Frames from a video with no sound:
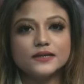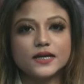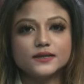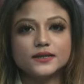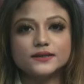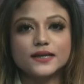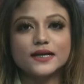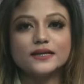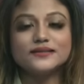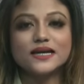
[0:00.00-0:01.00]
yang
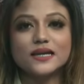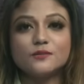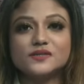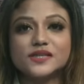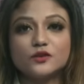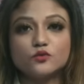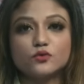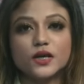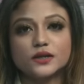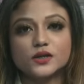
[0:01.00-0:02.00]
diletakkan dalam
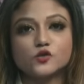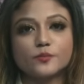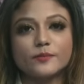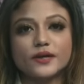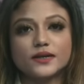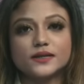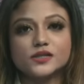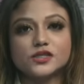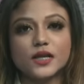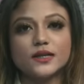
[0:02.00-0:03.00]
satu rak di supermarket
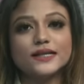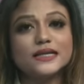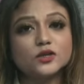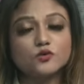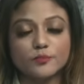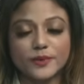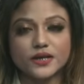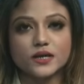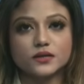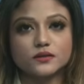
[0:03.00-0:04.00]
Jalan Ring Road Medan.